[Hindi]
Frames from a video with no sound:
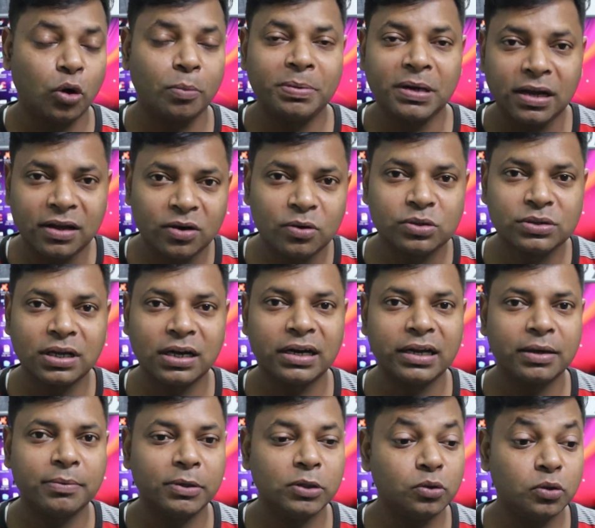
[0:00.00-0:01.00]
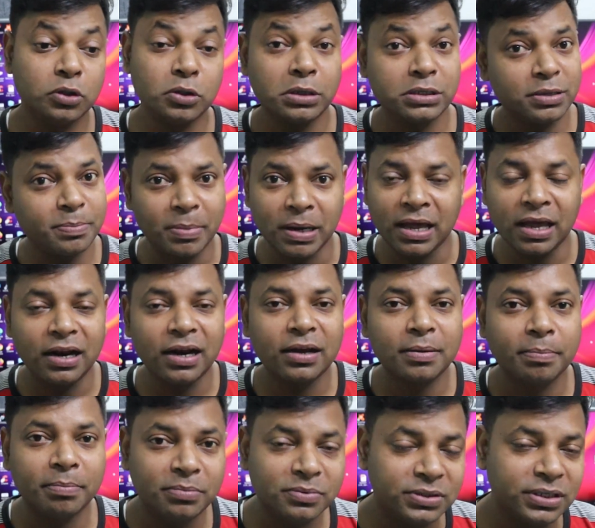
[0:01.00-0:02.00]
चौपटा क्रॉस करने के बाद वो जैसे
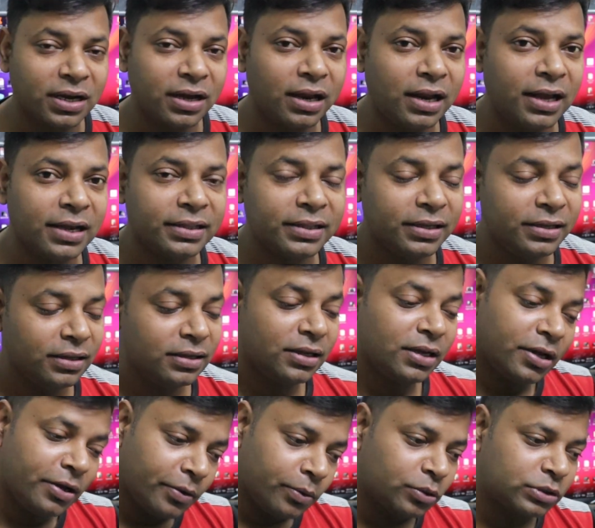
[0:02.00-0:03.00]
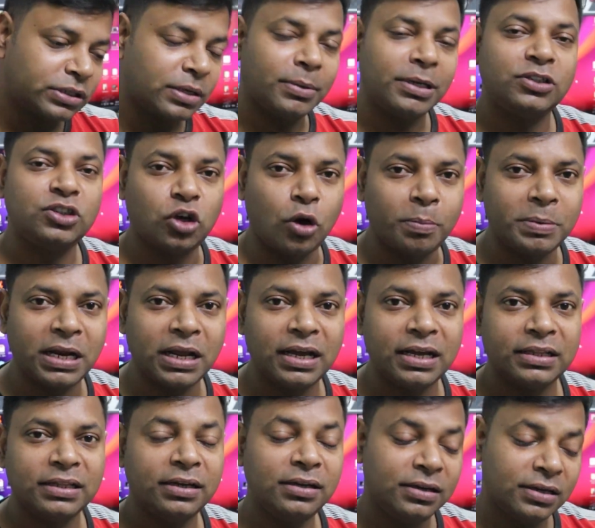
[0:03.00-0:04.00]
भयानक जंगल आए थे उसके बाद चौपटा
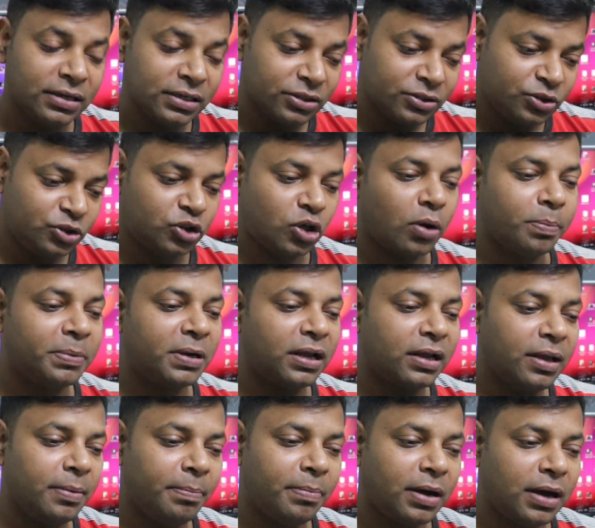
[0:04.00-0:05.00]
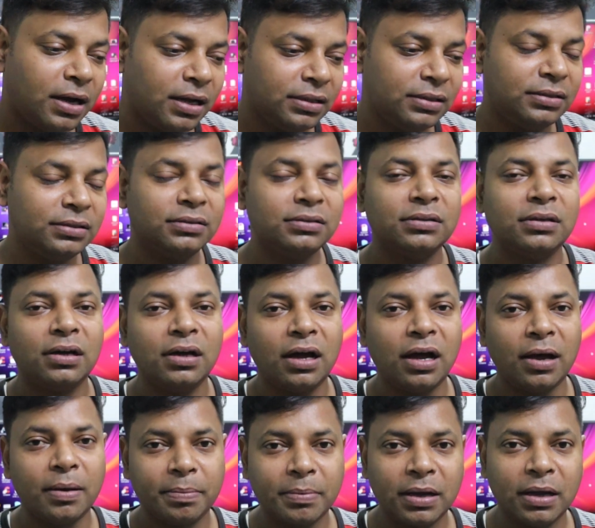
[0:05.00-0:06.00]
आया था चौपटा के बाद
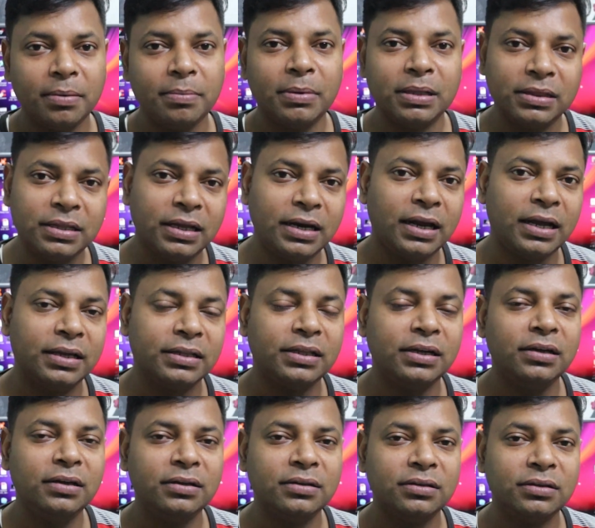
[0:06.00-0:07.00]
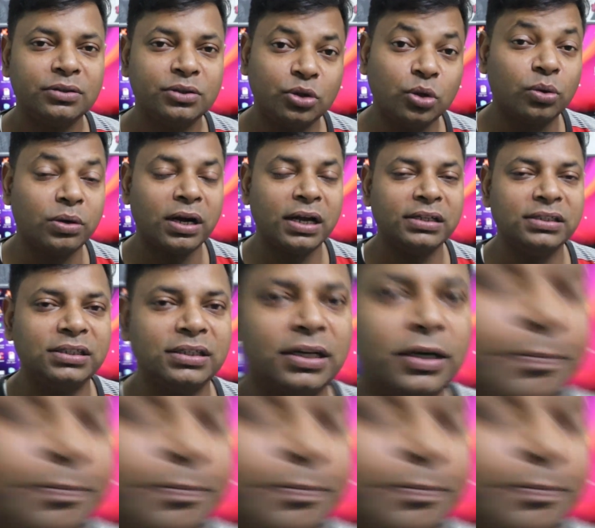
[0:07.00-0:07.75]
आपका मंदिर आया था तुंगनाथ जी